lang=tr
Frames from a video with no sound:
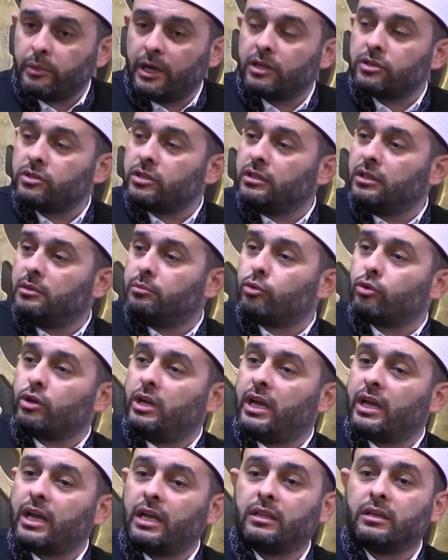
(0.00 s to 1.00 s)
Ben şimdi
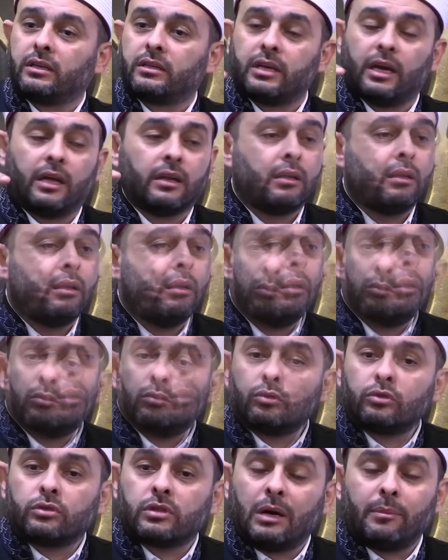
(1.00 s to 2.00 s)
buraya gelirken
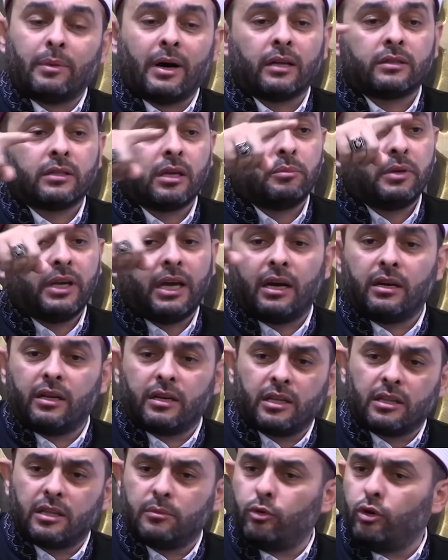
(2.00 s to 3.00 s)
sabah da bir
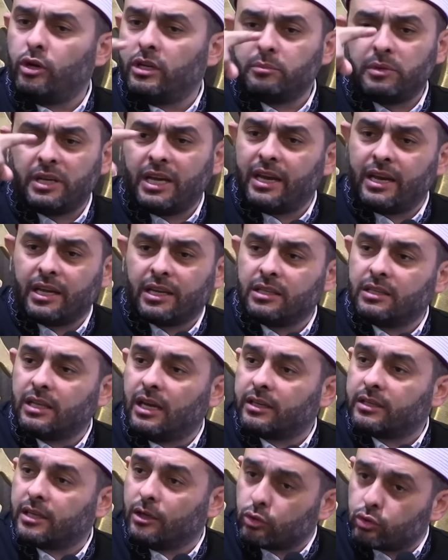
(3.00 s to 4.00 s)
yerlere ya da böyle bir yere
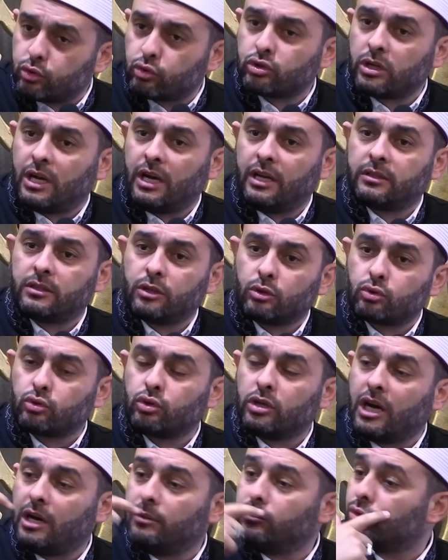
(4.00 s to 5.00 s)
giderken şu saatte şu
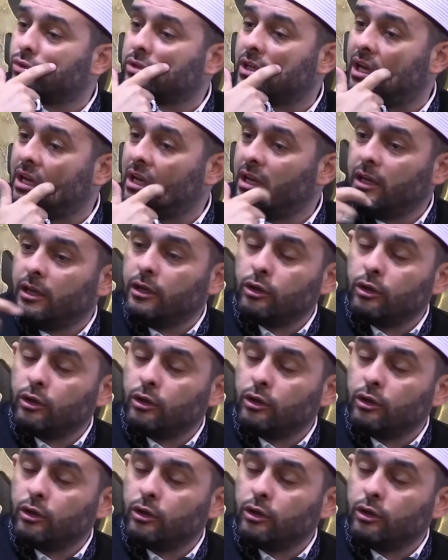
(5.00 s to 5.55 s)
yağmurda